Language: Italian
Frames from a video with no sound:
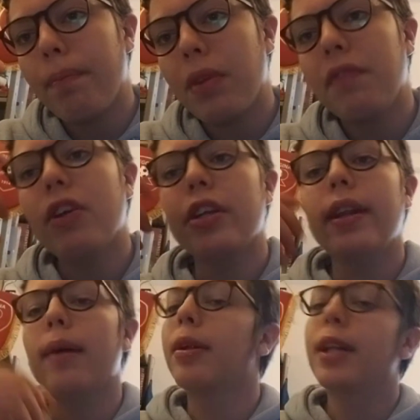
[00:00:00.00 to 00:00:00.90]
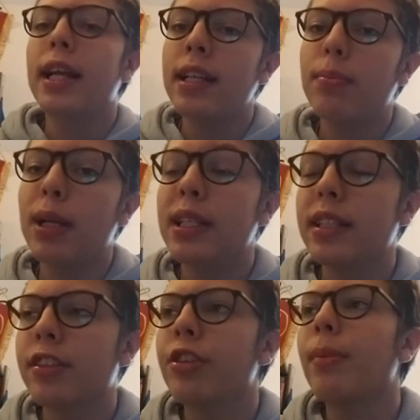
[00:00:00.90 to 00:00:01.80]
In verità Daniel
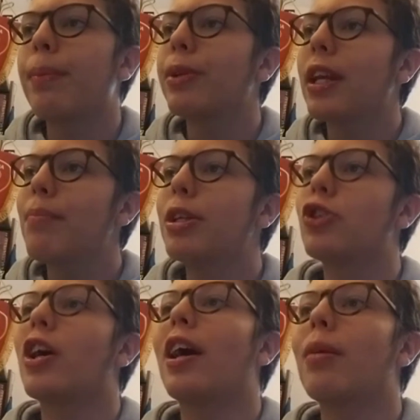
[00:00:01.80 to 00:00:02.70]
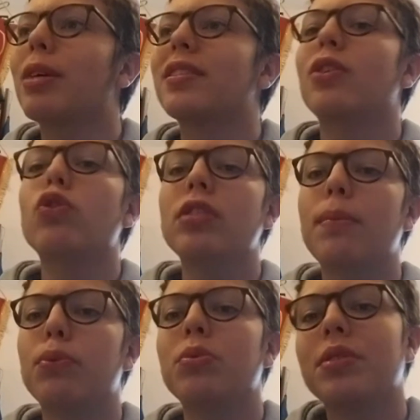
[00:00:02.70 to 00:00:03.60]
Maldini secondo me potrebbe giocare ma seconda
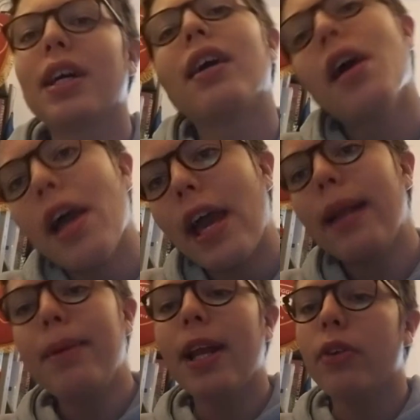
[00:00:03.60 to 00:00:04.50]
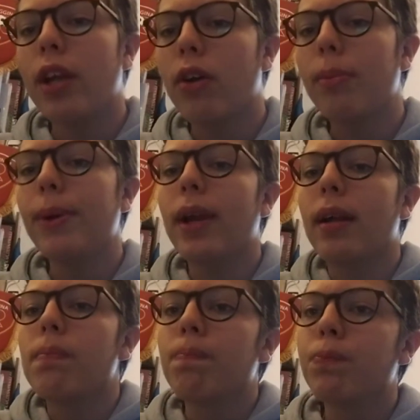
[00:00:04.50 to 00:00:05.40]
punta e il Milan ora come
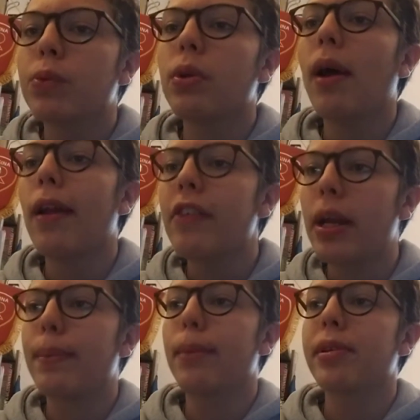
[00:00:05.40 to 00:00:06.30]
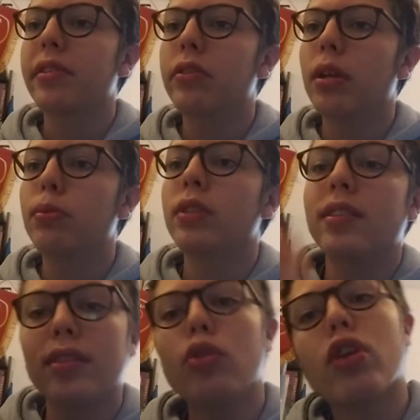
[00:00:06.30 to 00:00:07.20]
ora non ha una vera e propria seconda punta
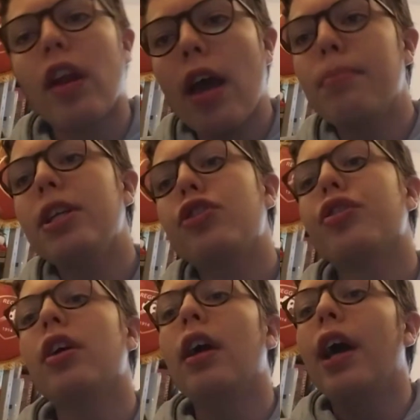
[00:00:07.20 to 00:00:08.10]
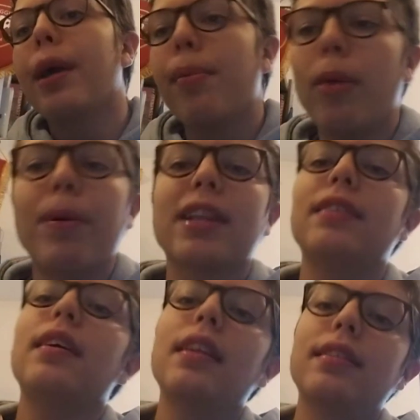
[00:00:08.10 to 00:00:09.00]
se non Rebic che però parte
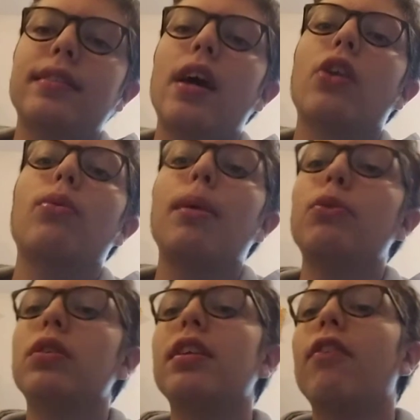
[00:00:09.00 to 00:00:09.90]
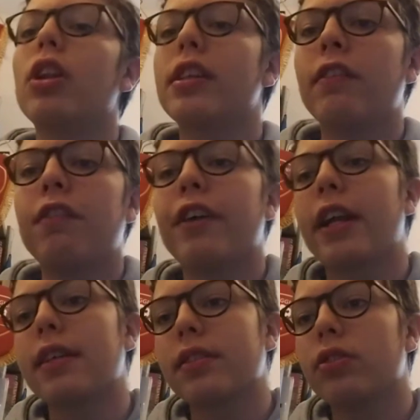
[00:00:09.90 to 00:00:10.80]
dall'esterno ma molte volte va a fare
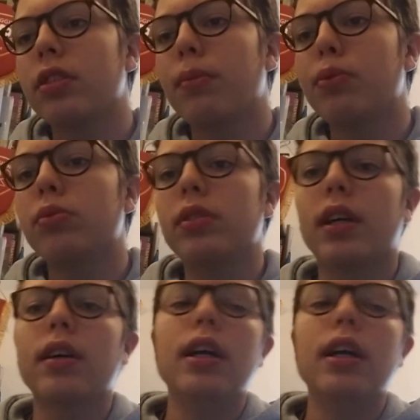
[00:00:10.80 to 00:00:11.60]
la seconda punta.